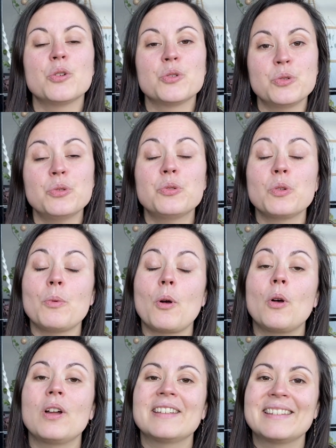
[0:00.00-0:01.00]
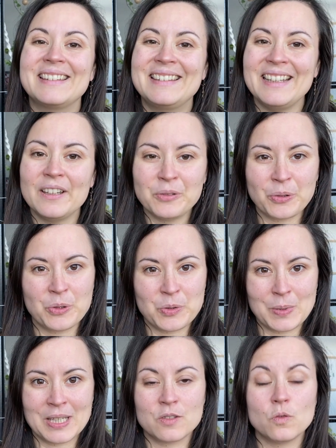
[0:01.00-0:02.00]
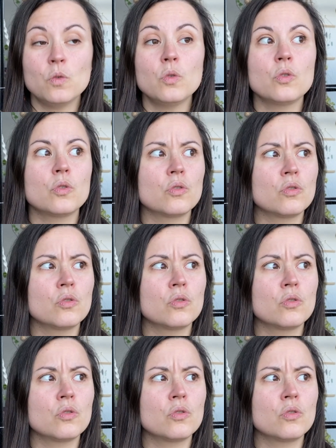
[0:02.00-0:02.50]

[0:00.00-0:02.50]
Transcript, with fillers: justement d'introspection